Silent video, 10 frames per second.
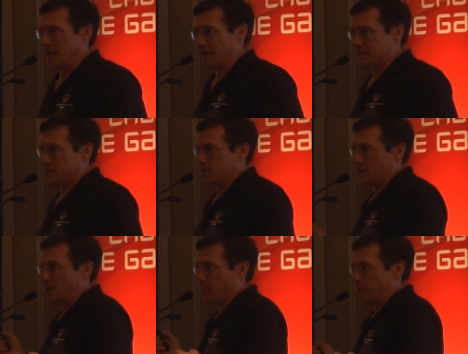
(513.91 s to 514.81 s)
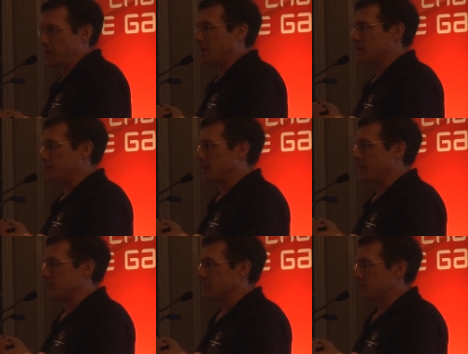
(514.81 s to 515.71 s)
Et ça, c'est leur première
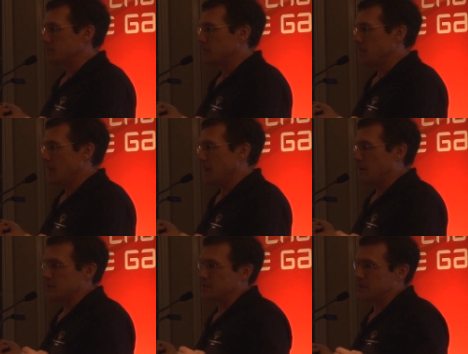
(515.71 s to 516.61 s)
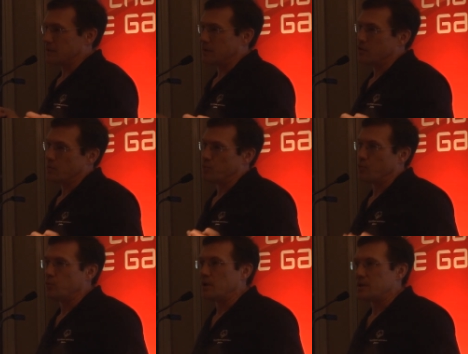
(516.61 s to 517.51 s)
expérience. Alors, c'est certain que pour
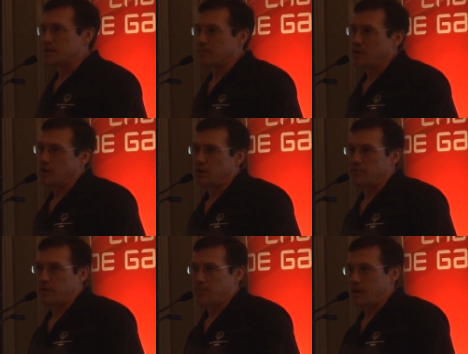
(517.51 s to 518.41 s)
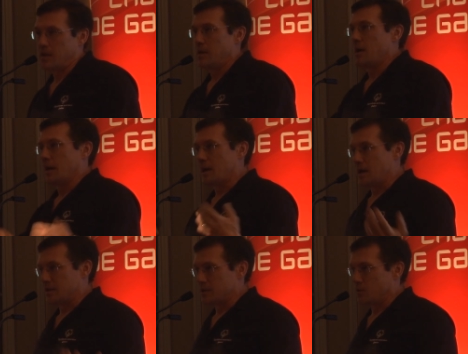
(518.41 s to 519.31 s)
nous, de les amener à un événement
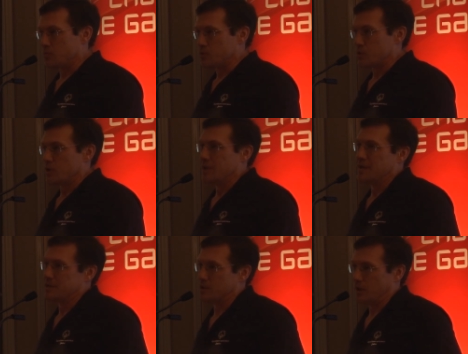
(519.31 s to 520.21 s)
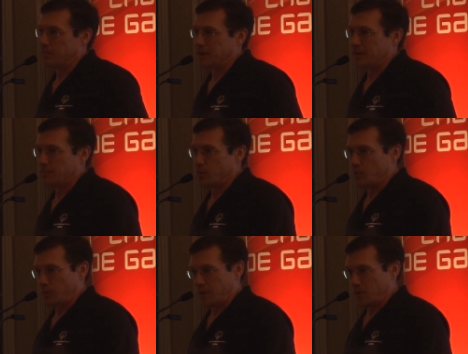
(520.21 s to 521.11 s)
grandiose, ça aurait peut-être
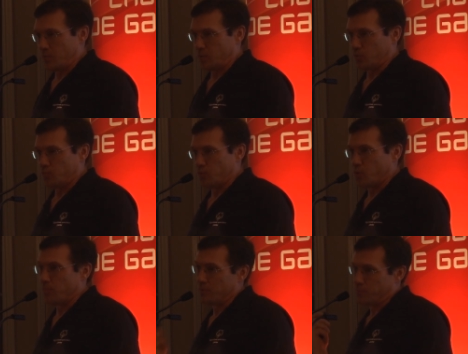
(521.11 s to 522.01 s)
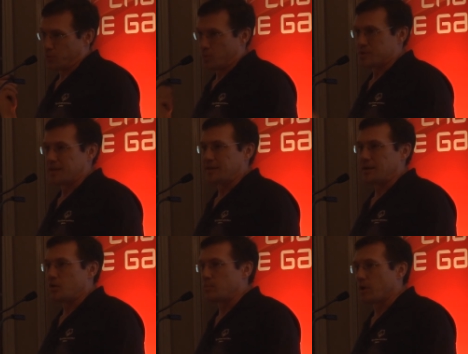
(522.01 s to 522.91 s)
été un peu trop pour eux, mais pour eux,
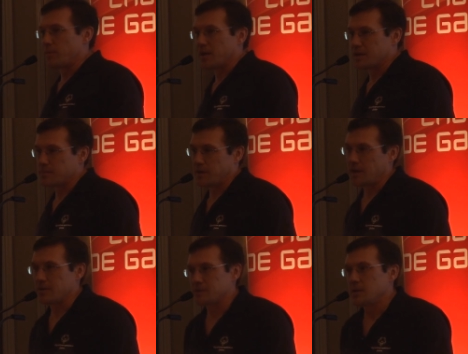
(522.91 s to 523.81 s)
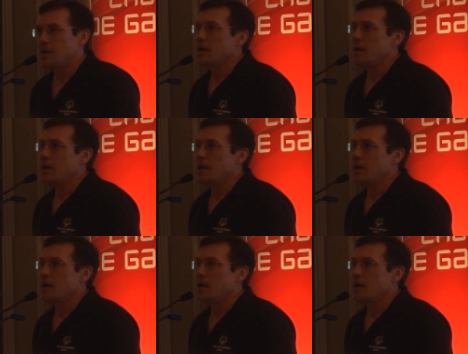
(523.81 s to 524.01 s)
c'était une première expérience.